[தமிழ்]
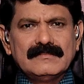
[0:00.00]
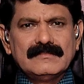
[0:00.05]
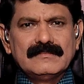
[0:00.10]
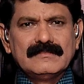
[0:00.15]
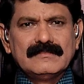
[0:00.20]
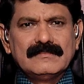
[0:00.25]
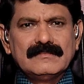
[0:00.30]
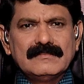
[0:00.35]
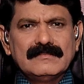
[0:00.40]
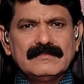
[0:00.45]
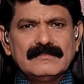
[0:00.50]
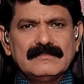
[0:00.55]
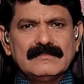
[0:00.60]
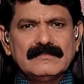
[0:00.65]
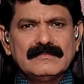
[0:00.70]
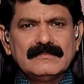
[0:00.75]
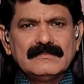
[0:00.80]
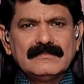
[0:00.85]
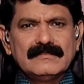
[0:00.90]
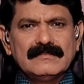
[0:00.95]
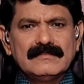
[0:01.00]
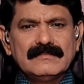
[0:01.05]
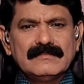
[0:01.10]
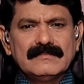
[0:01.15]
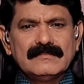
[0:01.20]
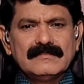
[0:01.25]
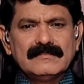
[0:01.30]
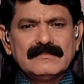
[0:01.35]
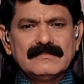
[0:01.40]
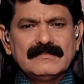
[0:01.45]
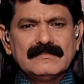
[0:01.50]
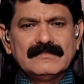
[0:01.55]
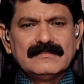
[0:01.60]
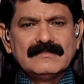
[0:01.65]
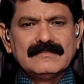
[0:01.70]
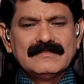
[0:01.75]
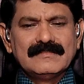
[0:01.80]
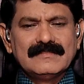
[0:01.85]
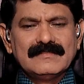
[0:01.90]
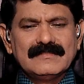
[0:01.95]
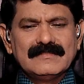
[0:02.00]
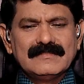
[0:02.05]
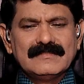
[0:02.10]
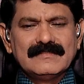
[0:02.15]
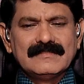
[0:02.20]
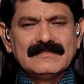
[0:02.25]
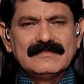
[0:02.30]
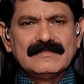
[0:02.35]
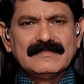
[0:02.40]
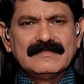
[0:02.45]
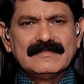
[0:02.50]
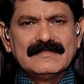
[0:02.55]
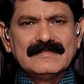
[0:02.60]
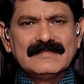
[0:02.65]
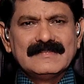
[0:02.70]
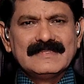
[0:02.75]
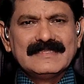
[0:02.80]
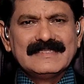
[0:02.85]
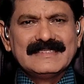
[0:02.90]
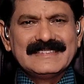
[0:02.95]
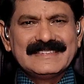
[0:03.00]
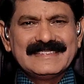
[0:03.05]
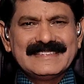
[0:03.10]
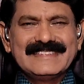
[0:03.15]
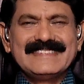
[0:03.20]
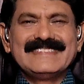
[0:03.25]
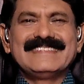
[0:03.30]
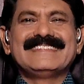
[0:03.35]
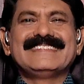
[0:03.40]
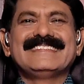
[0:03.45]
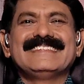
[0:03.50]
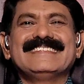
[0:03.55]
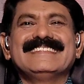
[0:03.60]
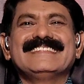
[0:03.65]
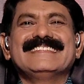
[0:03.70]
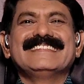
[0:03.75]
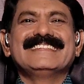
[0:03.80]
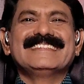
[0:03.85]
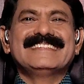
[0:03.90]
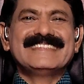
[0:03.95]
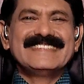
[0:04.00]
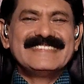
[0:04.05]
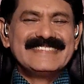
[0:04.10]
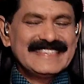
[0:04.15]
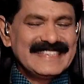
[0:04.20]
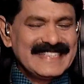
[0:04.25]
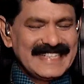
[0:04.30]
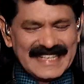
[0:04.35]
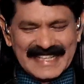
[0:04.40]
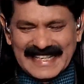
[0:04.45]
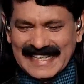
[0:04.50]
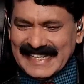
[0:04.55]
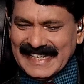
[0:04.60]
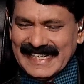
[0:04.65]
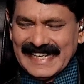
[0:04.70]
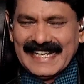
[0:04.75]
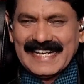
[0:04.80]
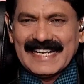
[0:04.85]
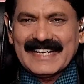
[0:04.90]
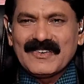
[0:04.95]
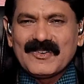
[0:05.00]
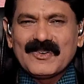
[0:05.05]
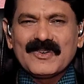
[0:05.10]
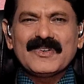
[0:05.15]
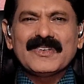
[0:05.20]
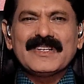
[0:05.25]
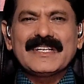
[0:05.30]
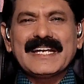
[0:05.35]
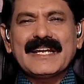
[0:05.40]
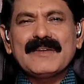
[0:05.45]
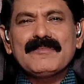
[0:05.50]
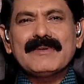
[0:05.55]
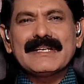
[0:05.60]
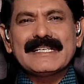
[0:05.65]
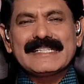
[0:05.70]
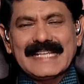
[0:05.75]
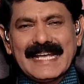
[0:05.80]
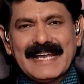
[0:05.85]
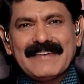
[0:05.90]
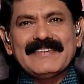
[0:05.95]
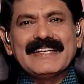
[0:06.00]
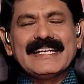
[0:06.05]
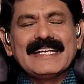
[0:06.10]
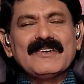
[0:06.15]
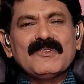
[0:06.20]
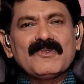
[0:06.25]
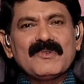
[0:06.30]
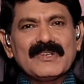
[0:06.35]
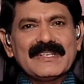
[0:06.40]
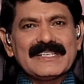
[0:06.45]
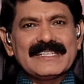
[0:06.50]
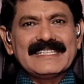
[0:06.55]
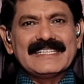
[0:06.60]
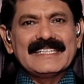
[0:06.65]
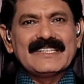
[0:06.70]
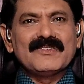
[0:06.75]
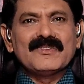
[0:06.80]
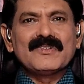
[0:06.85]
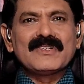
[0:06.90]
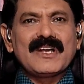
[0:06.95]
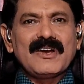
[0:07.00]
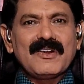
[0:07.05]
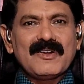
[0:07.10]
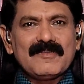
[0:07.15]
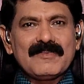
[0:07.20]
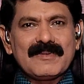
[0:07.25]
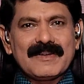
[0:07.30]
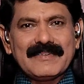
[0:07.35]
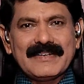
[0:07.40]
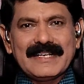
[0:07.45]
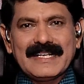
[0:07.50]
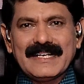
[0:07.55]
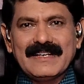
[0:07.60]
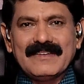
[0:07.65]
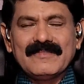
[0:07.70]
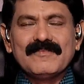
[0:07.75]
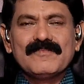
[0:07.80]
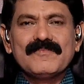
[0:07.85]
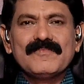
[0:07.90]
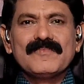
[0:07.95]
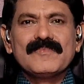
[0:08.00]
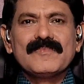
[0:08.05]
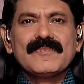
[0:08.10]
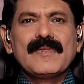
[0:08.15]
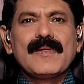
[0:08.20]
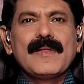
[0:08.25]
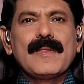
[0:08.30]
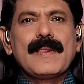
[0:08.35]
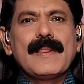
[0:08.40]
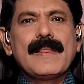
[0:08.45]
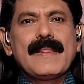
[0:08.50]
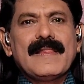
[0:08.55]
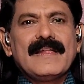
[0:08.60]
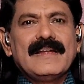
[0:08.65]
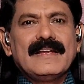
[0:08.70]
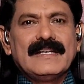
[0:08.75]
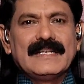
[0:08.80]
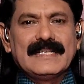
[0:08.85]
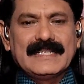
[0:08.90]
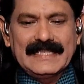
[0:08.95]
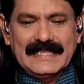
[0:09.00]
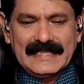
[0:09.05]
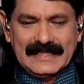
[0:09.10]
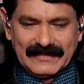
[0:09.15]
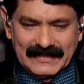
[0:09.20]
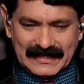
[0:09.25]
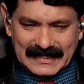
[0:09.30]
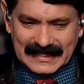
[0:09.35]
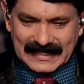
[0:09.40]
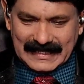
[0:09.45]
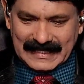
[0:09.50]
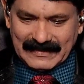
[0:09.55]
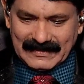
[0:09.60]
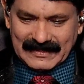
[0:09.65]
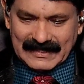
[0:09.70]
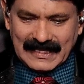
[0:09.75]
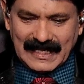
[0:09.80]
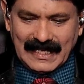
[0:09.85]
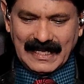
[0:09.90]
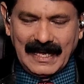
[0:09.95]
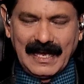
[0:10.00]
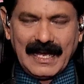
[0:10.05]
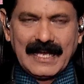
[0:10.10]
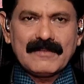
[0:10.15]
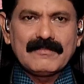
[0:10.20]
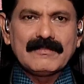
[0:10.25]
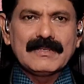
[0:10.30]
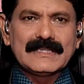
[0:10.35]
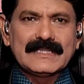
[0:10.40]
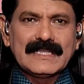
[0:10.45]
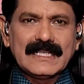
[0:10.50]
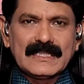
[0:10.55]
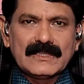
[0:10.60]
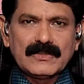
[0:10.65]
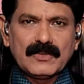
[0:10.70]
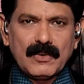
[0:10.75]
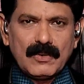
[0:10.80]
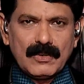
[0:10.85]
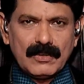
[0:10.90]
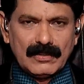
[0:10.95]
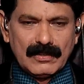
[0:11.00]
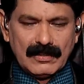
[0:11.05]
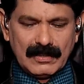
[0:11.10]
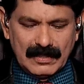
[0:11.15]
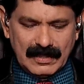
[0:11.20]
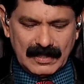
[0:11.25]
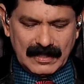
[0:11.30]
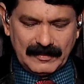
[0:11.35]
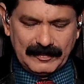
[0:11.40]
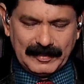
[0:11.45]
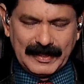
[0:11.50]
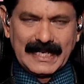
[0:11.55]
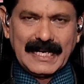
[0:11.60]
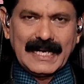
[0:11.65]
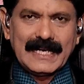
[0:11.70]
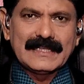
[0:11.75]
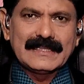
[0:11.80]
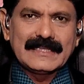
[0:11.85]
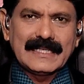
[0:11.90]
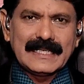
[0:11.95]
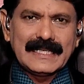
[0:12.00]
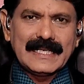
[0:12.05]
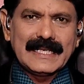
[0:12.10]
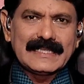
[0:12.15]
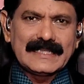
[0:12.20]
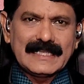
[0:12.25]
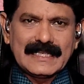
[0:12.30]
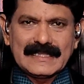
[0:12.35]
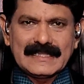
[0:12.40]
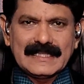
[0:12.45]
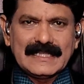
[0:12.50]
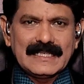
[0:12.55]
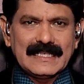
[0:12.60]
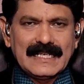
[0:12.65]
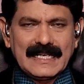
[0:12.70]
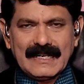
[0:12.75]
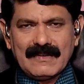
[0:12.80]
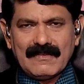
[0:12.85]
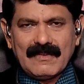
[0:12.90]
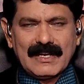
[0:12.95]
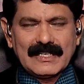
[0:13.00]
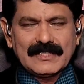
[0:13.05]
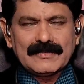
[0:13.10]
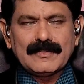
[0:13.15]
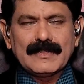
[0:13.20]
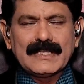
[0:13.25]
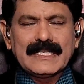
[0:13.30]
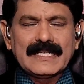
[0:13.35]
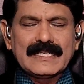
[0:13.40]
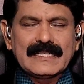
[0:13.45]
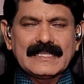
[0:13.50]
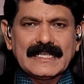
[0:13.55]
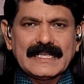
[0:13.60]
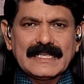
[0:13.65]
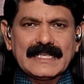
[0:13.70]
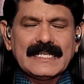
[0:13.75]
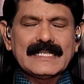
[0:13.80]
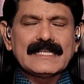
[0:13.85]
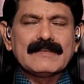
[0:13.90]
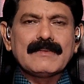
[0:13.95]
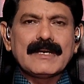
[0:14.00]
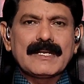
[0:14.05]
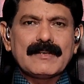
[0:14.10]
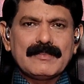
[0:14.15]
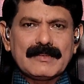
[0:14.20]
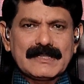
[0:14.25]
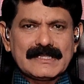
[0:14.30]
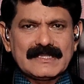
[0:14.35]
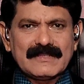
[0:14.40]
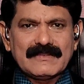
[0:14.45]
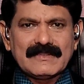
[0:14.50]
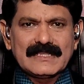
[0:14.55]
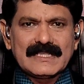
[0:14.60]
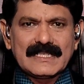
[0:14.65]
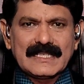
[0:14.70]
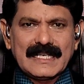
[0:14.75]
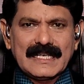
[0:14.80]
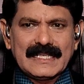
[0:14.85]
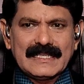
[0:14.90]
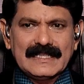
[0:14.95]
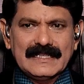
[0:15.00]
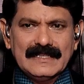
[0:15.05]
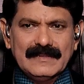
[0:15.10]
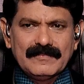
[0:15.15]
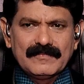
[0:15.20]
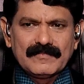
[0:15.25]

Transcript: அது எதுவும் மாற்றுறதுக்கு எதுவும் கர் பிளாக் கலர் மாதிரி வர்றதுக்கு எதுவும் ட்ரீட்மெண்ட் எதுவும் இல்லையா இல்லைங்க ஒன்றும் ட்ரீட்மெண்ட் தேவையில்லை உங்களுக்கு நீங்கள் ஒன்றும் கவலைப்பட வேண்டாம் இது வந்து நீங்கள் வந்து ஆரம்பத்தில் தோல் பின்னால் தள்ளி அந்த இடத்த நல்லா வாஷ் பண்ணியிருந்தீங்கன்னா அந்த மாதிரி பிரச்சனை வந்திருக்காது